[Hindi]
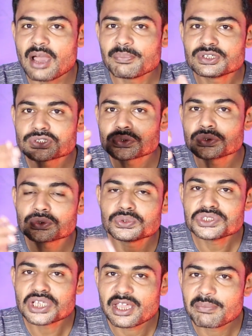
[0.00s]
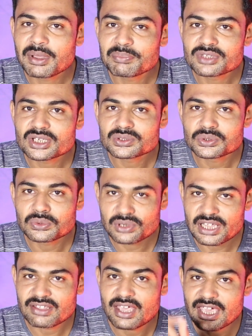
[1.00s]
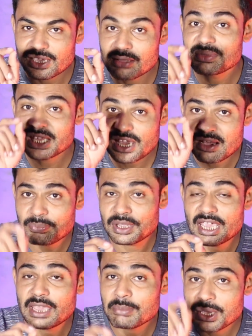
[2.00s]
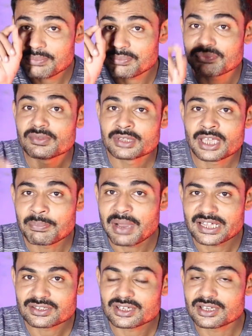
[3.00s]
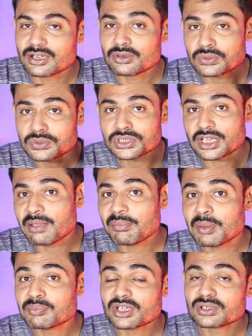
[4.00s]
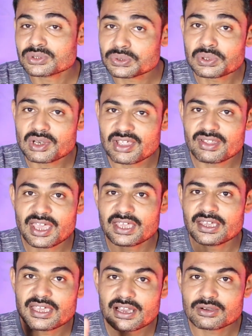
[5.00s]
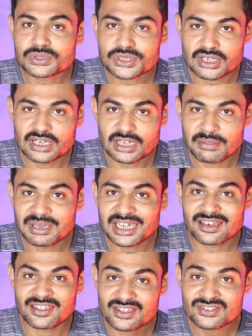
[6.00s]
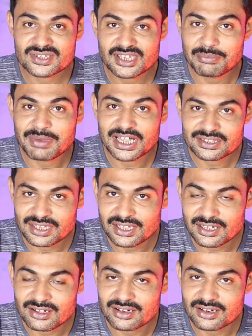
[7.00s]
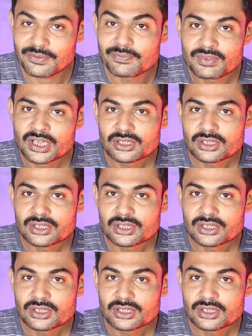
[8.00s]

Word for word: आप इसको कुछ एम mm तक दूर ले जाएंगे मैं यहाँ पे एम mm की बात कर रहा हूँ कुछ एम mm तक दूर ले जाएंगे या कुछ सेंटीमीटर इंच की बात नहीं कर रहा हूँ